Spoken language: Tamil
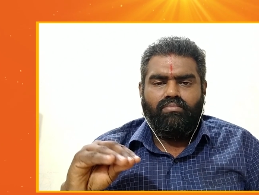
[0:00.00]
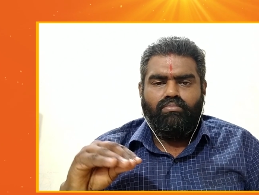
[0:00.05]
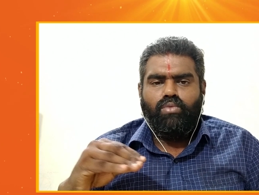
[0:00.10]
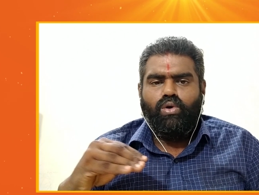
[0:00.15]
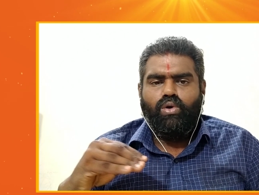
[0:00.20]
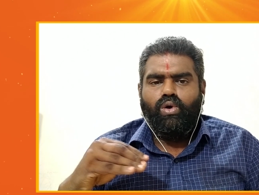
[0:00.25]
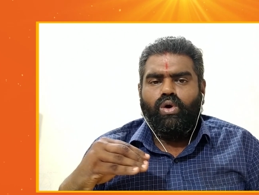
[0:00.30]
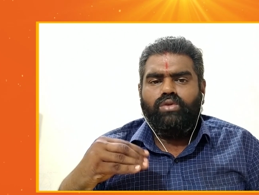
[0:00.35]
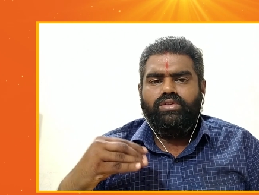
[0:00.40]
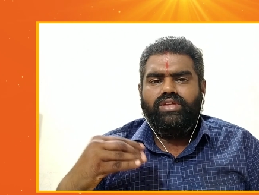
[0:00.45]

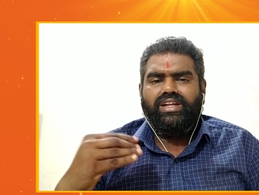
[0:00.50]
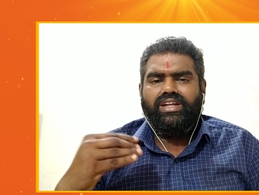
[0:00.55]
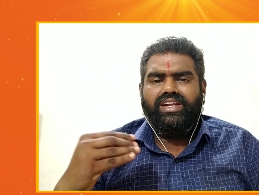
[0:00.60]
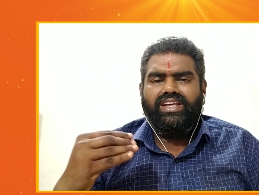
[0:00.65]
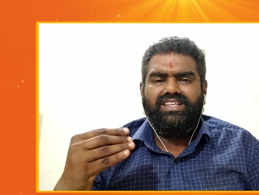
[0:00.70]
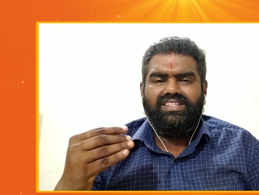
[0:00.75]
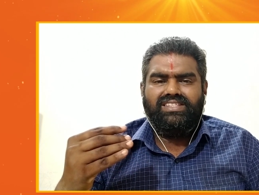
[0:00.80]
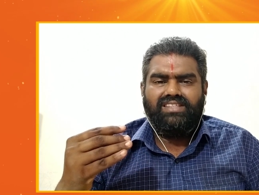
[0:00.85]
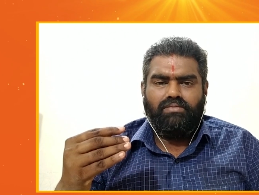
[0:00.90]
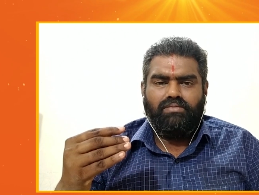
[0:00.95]

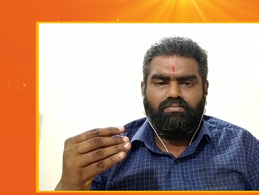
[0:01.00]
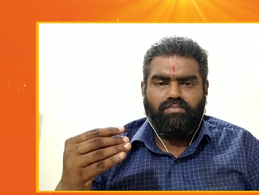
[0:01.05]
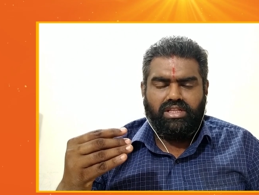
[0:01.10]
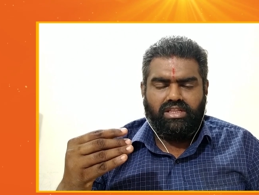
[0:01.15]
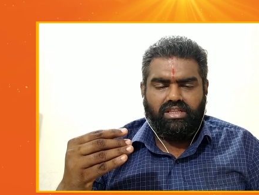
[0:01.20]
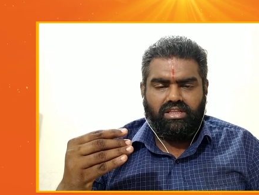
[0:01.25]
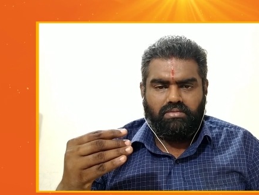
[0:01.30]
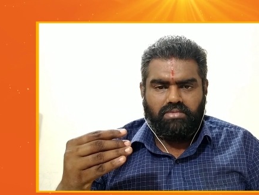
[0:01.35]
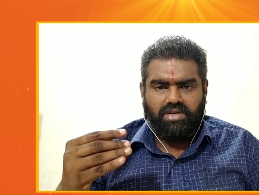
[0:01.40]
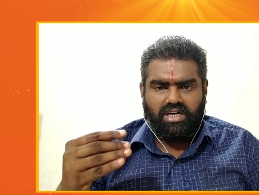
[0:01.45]
போதனை
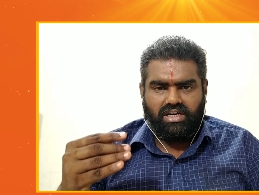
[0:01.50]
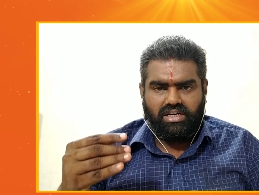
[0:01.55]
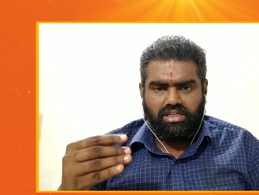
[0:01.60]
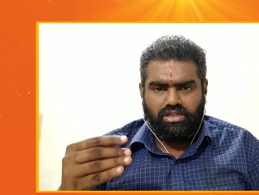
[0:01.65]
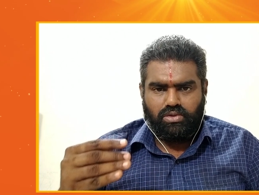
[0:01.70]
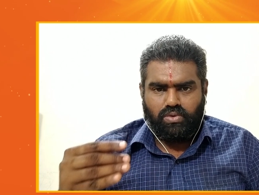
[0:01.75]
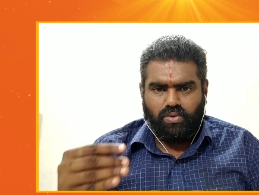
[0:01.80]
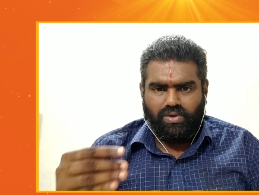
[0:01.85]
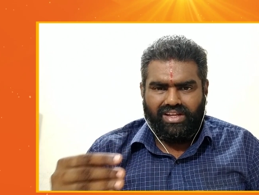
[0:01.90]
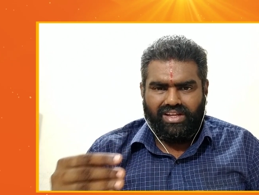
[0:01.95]
சம்பந்தமான
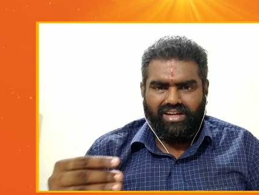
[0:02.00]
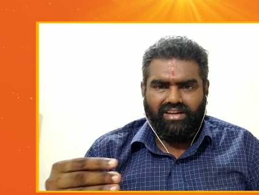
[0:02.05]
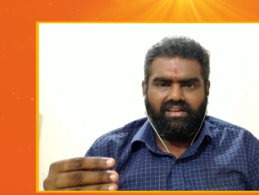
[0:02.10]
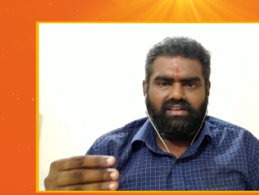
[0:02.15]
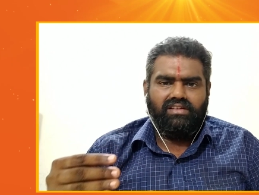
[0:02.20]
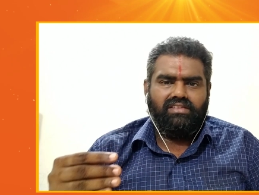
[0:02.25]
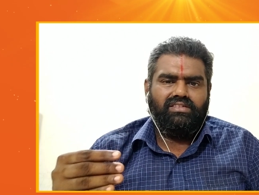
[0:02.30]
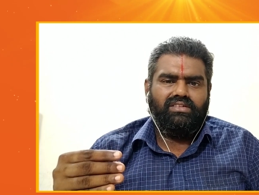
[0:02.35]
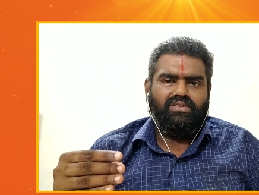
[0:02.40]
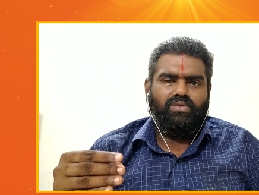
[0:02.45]
தொழில்
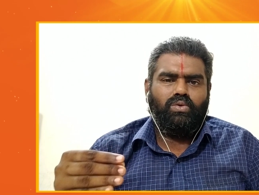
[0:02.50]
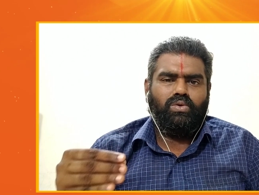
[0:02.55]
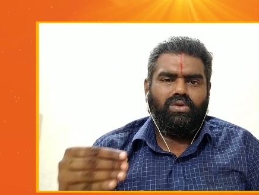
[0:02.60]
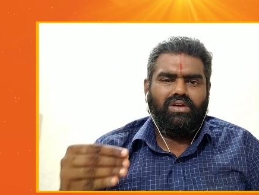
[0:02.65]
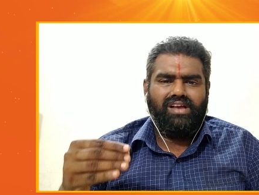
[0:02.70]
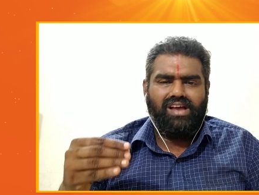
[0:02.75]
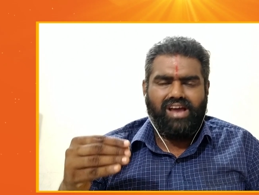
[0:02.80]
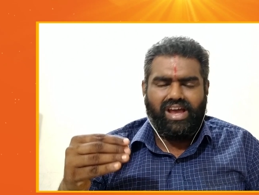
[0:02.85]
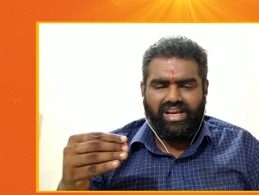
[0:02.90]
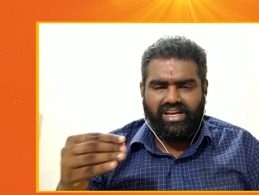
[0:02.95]
ஒரு
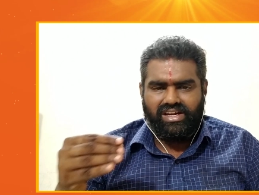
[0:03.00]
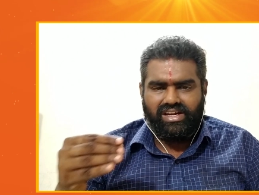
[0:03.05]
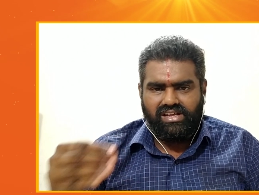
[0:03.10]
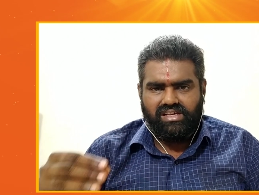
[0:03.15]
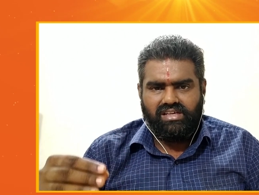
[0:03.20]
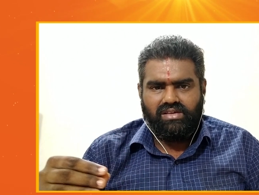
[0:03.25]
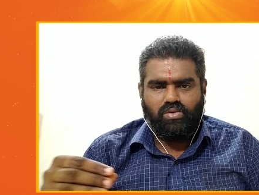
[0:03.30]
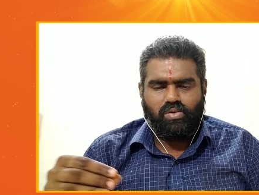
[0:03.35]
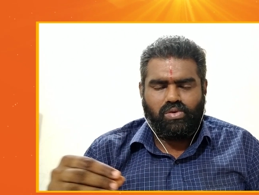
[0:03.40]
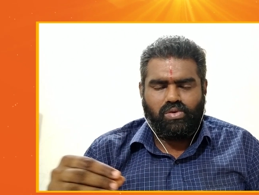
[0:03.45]
கைடு
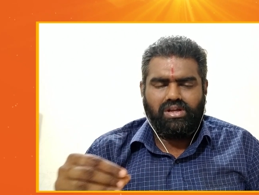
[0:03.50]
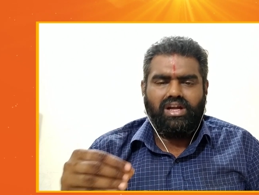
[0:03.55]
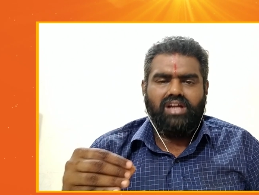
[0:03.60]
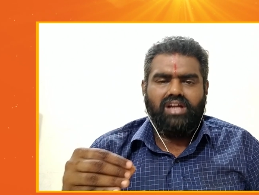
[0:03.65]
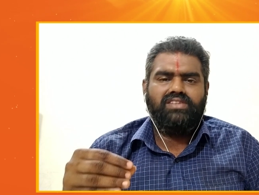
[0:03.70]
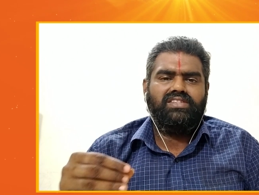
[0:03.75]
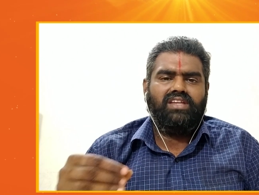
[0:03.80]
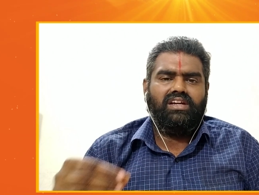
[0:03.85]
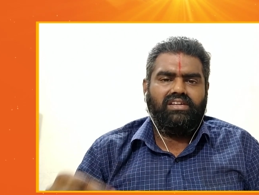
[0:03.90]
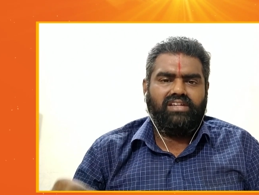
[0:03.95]
ஒரு
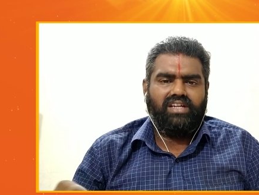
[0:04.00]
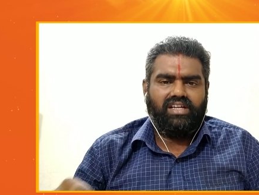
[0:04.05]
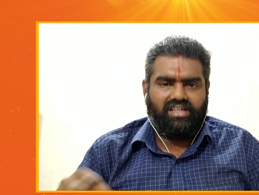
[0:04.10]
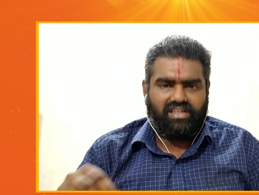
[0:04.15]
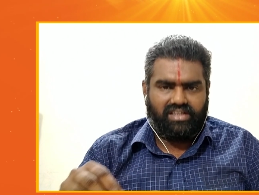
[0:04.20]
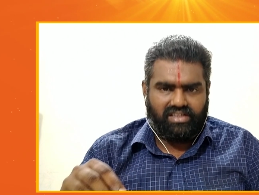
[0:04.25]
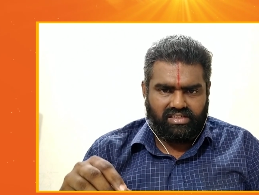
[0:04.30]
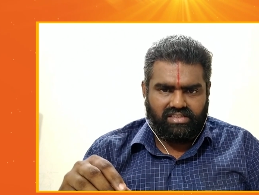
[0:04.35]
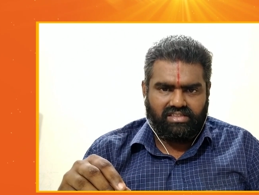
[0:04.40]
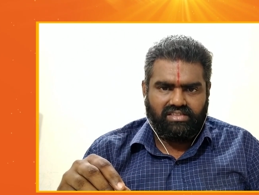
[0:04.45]

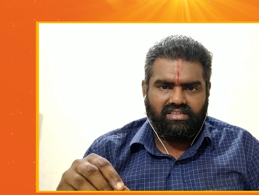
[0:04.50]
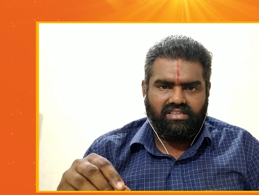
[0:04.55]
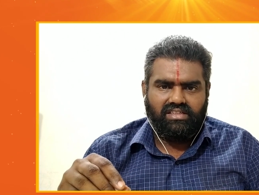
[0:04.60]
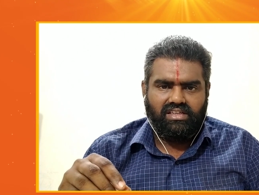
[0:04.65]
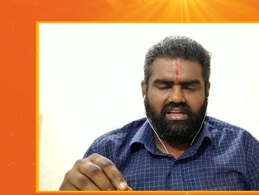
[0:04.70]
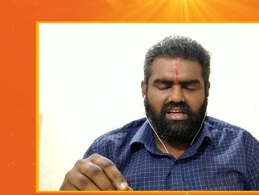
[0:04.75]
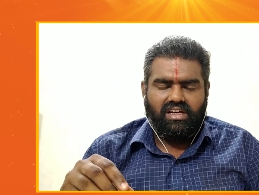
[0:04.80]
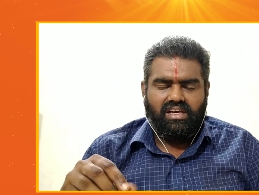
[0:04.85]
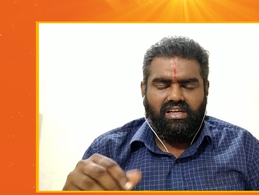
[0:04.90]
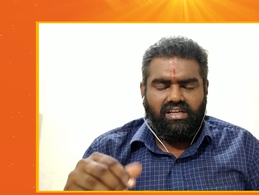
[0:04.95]
கன்சல்டண்ட்டு
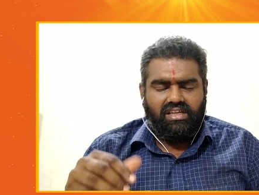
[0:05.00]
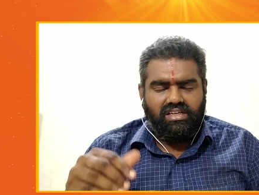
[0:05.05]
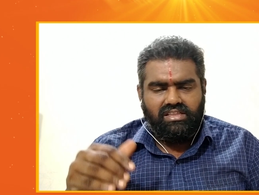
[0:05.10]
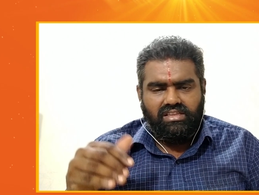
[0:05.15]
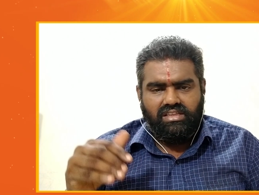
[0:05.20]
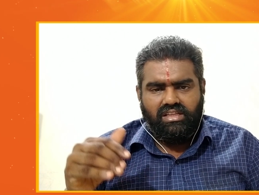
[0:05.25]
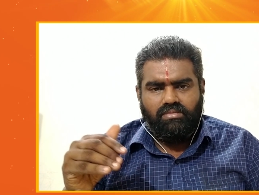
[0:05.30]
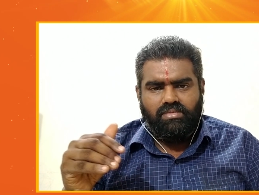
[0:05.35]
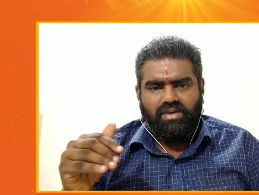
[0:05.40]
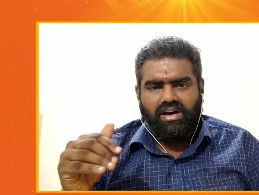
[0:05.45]

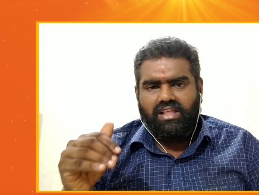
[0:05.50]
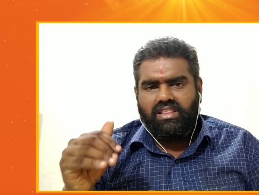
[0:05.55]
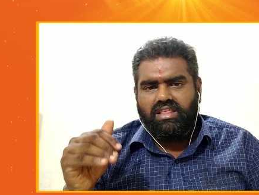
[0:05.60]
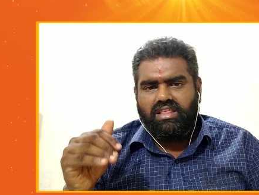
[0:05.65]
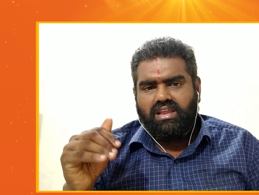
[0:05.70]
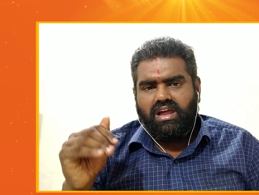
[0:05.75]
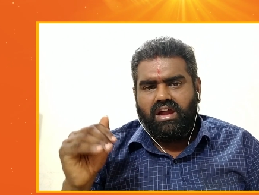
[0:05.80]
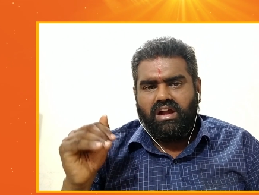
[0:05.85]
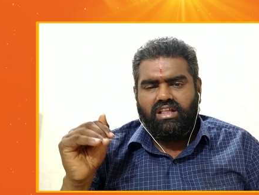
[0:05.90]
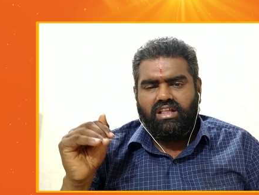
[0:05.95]
இந்த
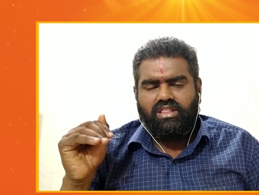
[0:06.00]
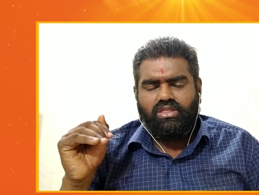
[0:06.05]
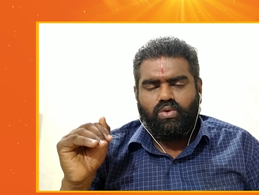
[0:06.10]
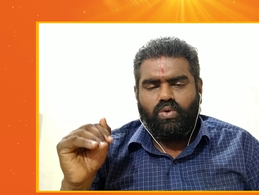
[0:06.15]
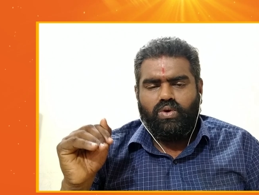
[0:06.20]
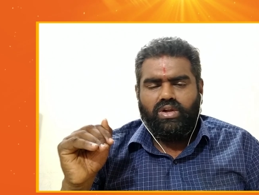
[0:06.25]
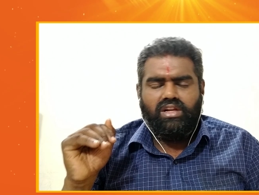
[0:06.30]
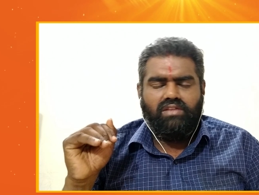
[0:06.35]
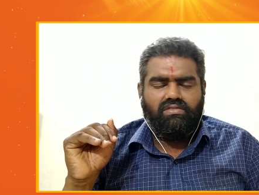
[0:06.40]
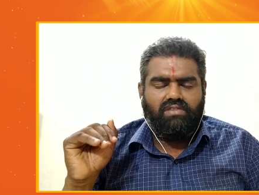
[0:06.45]
மாதிரியான
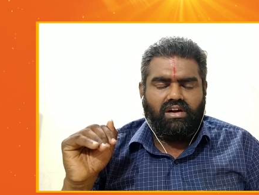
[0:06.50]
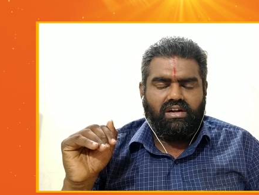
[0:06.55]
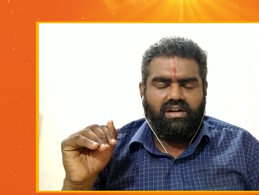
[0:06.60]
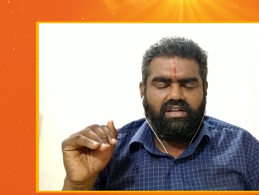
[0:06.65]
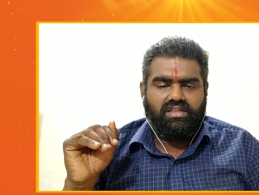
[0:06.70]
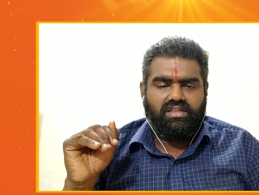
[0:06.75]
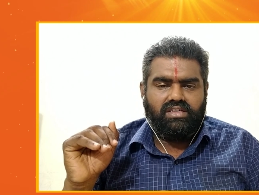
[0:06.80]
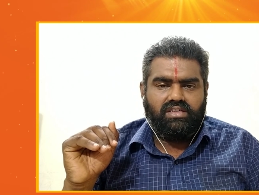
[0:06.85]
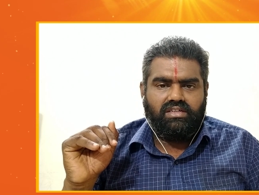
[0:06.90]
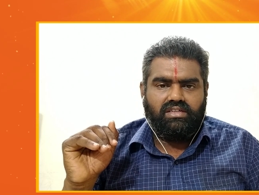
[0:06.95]
தொழில்
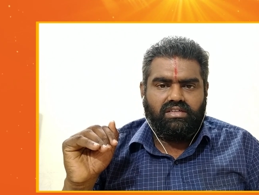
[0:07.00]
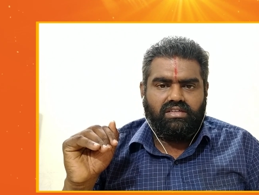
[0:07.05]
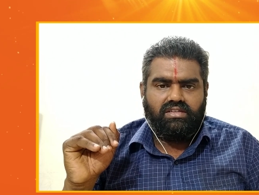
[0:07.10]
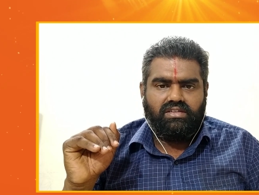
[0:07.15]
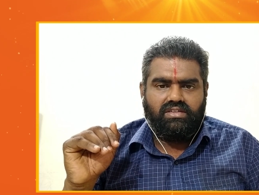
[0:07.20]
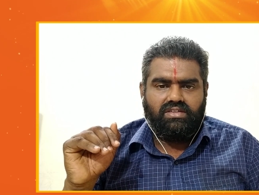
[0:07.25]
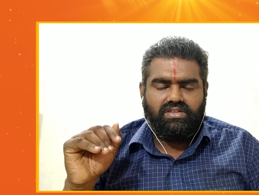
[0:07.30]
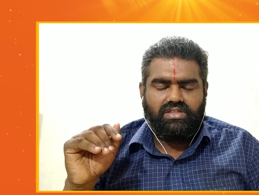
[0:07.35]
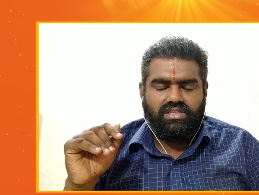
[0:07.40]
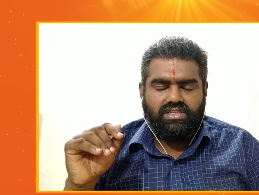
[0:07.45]
வாழ்க்கு
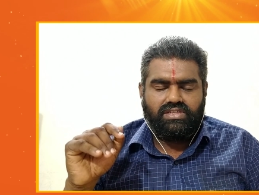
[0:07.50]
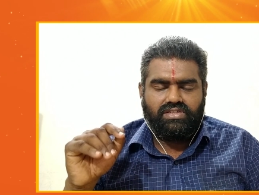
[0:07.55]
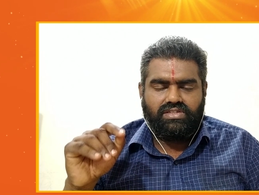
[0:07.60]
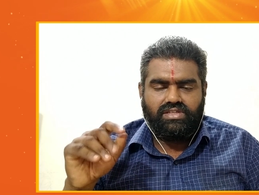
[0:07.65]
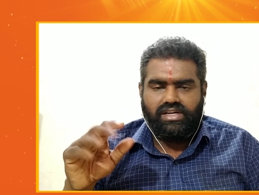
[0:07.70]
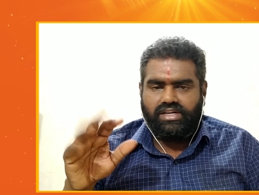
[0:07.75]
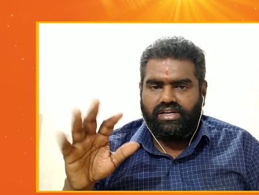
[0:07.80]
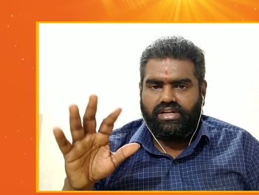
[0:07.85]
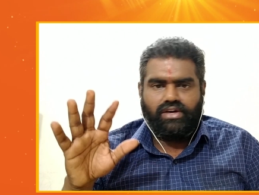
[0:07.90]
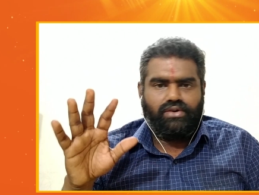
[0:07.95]

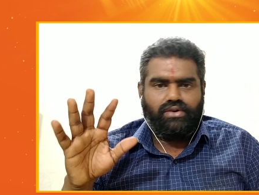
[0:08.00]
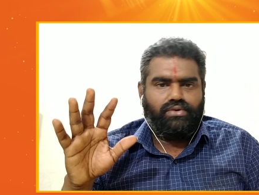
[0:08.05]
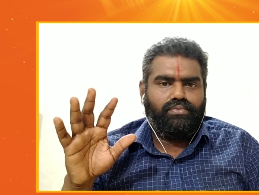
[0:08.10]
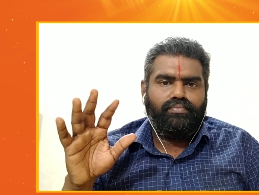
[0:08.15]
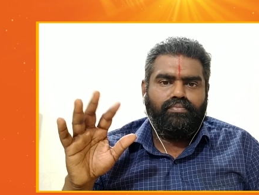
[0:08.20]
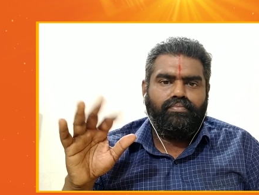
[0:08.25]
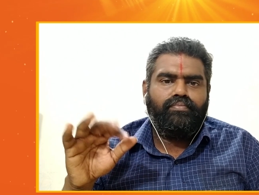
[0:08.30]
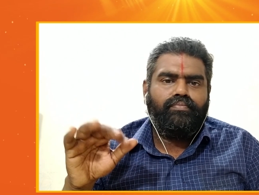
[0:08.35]
செட் ஆகும்